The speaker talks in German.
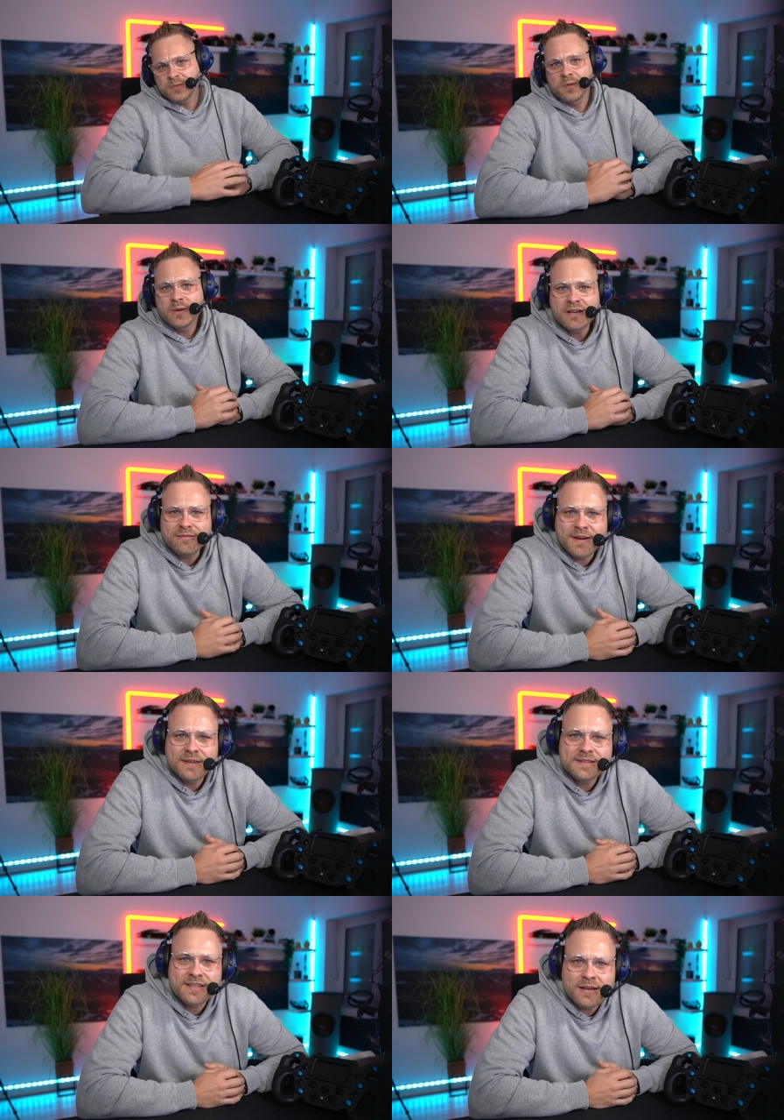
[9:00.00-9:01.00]
bin mittlerweile
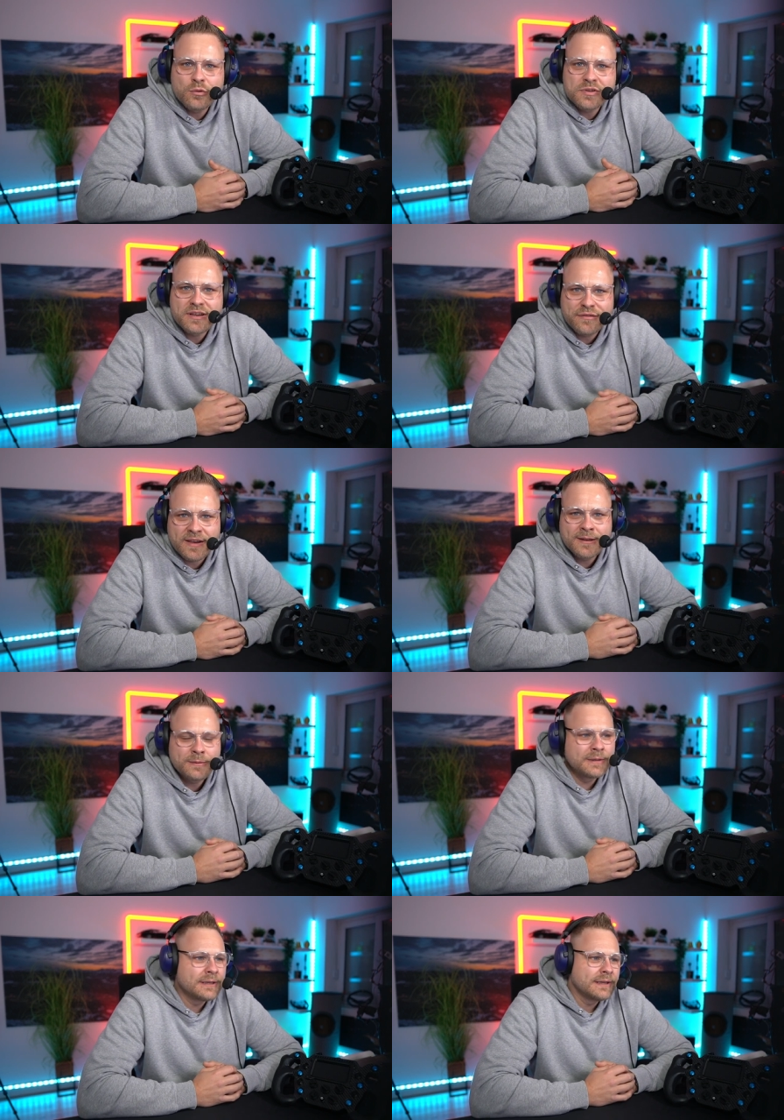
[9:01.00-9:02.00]
ein sehr großer Fan.
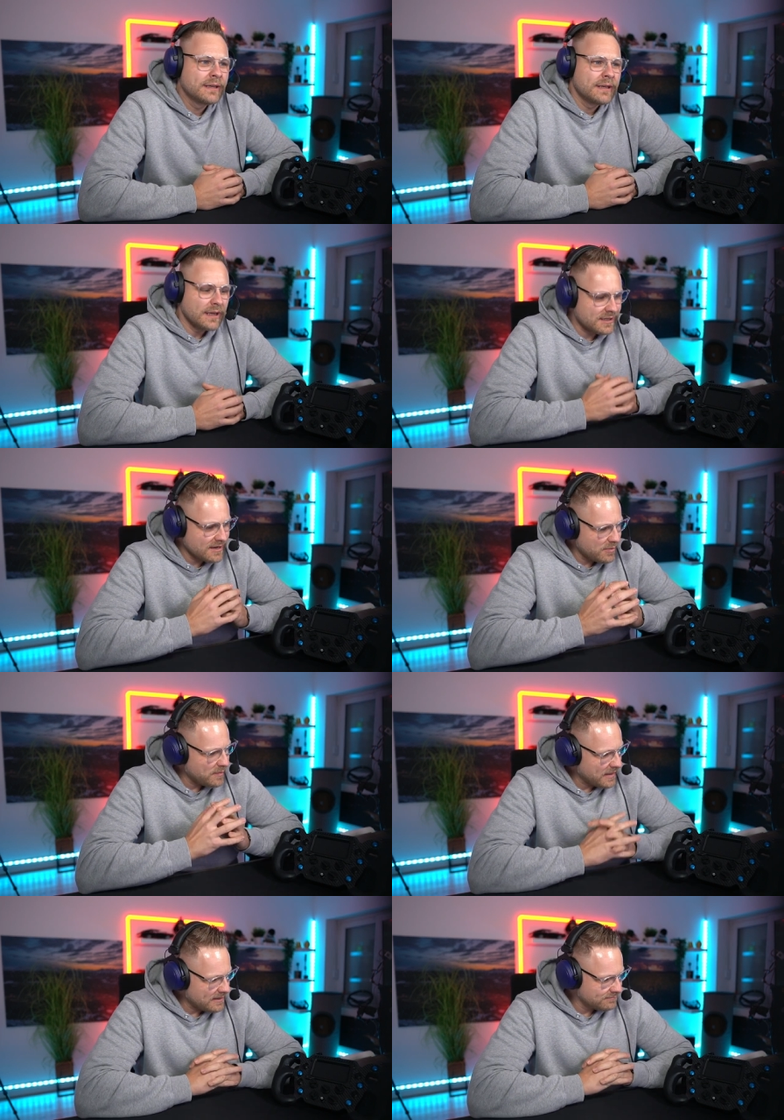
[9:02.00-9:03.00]
Ich habe
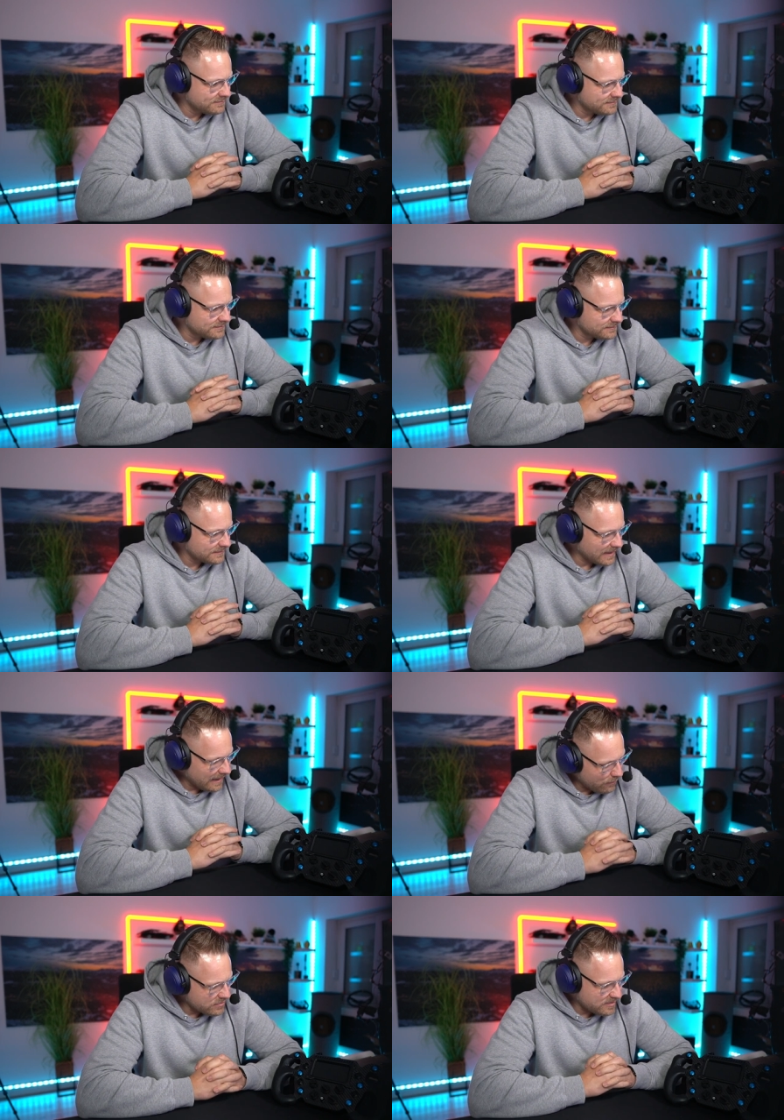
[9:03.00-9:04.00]
beim
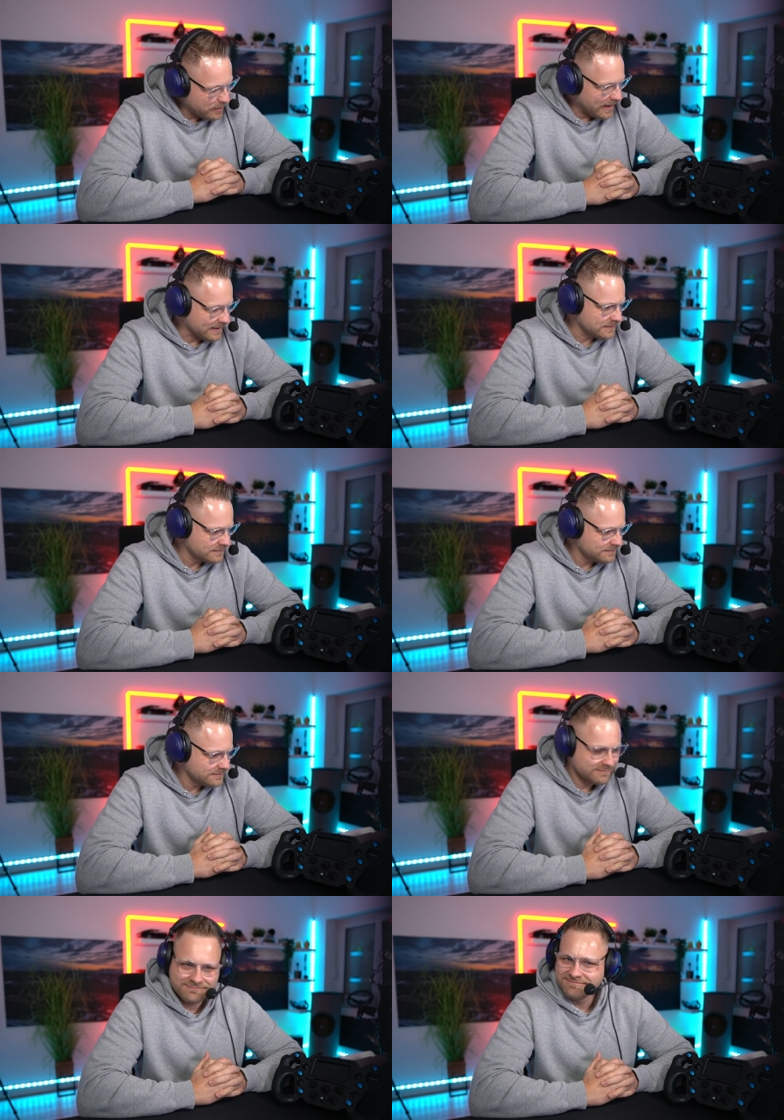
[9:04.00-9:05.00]
Auspacken,
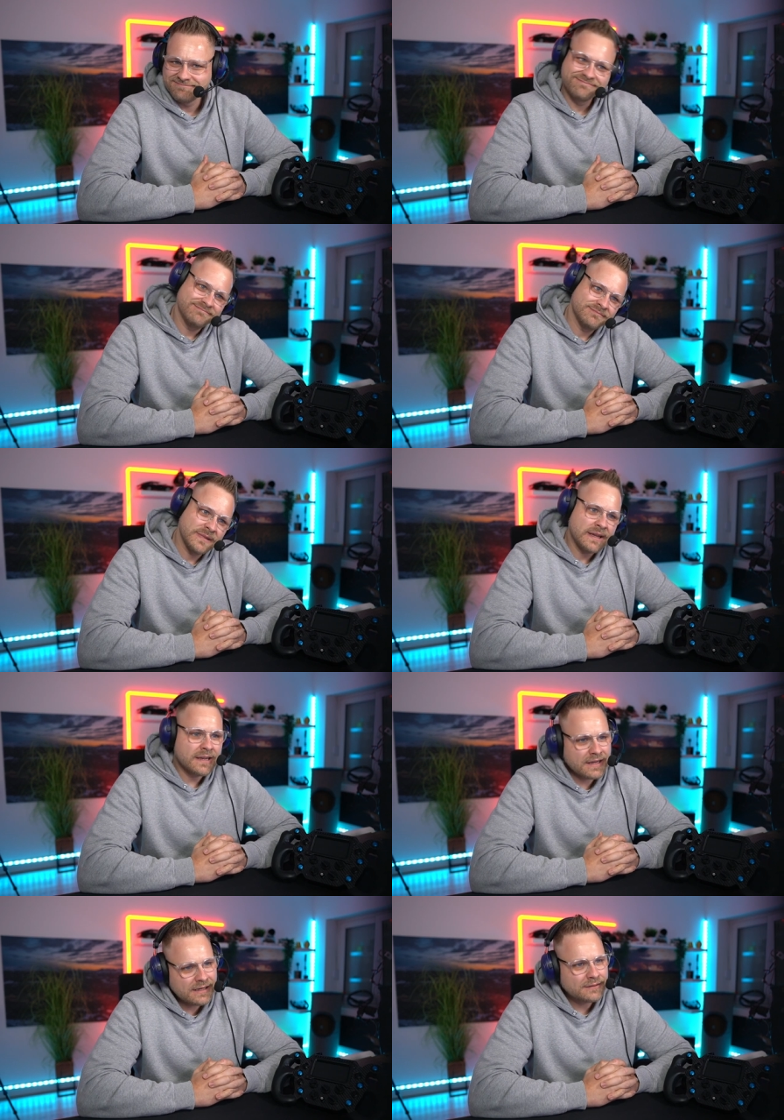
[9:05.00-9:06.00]

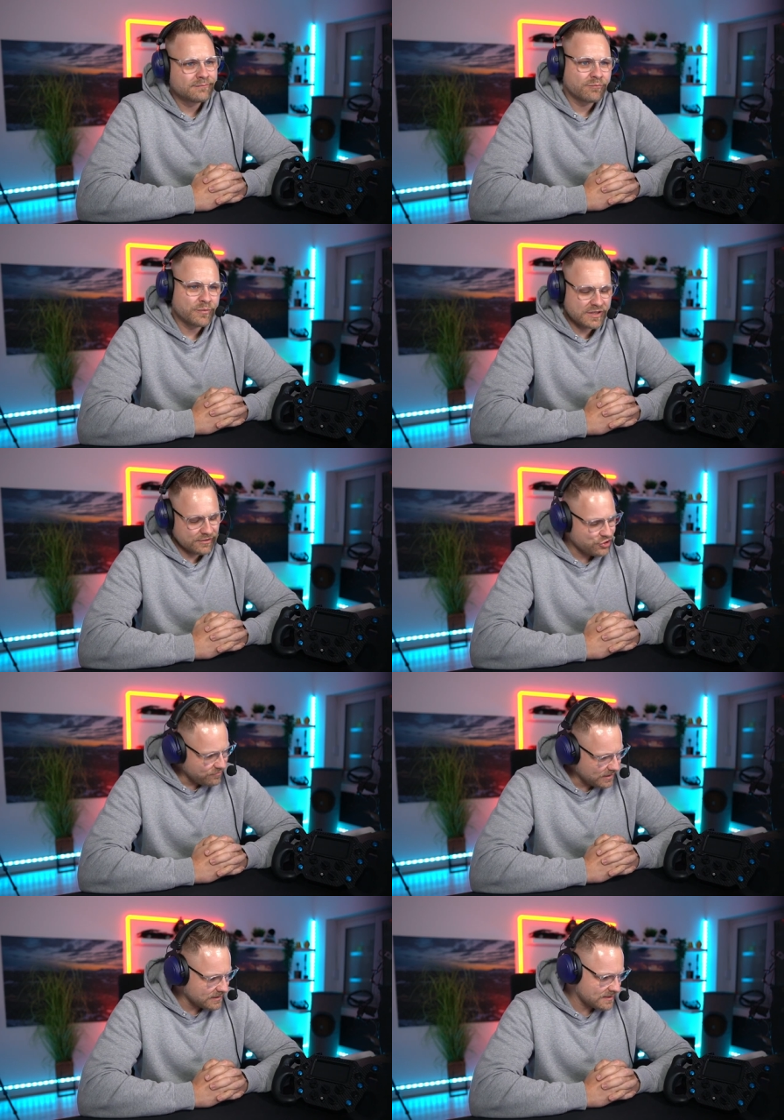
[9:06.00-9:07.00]
naja, ein bisschen
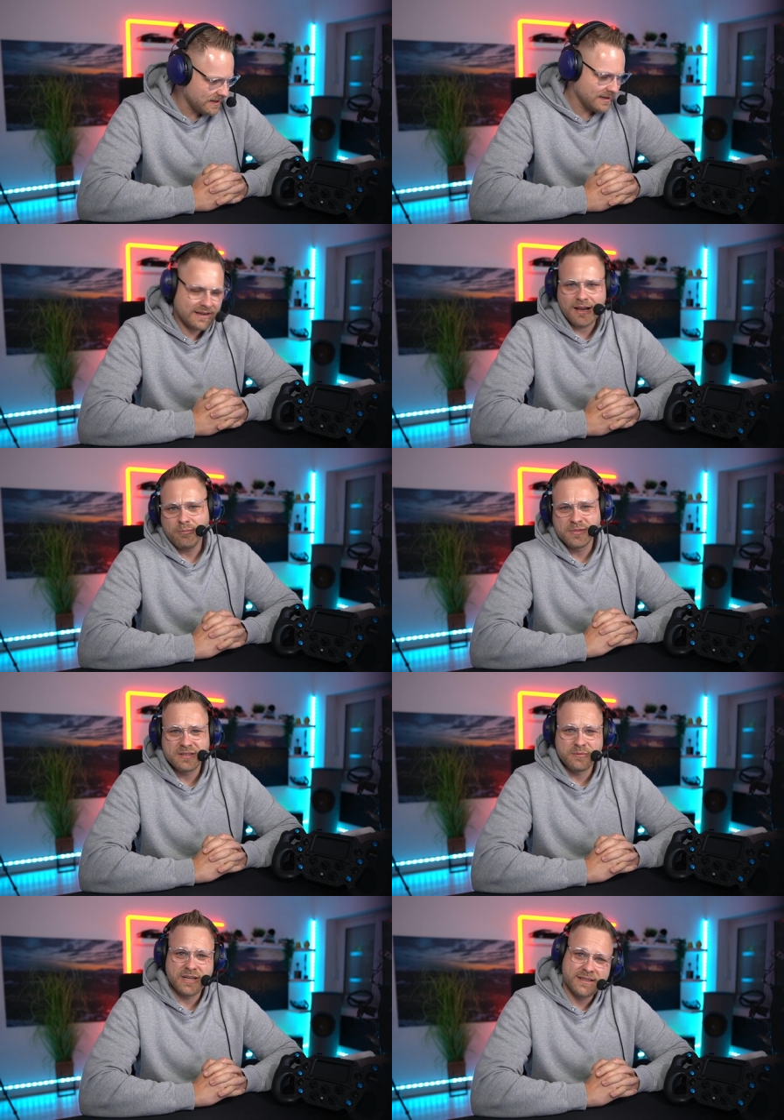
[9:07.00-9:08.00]
Schwierigkeiten gehabt, mich
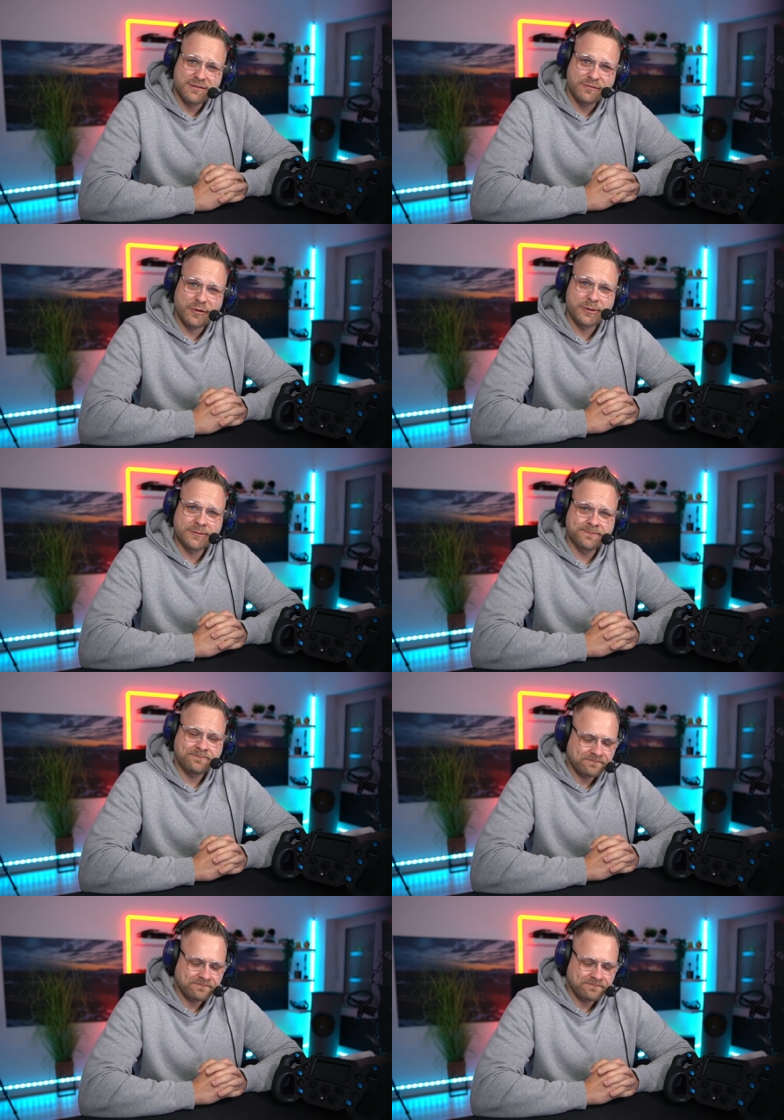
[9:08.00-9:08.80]
damit anzufreunden.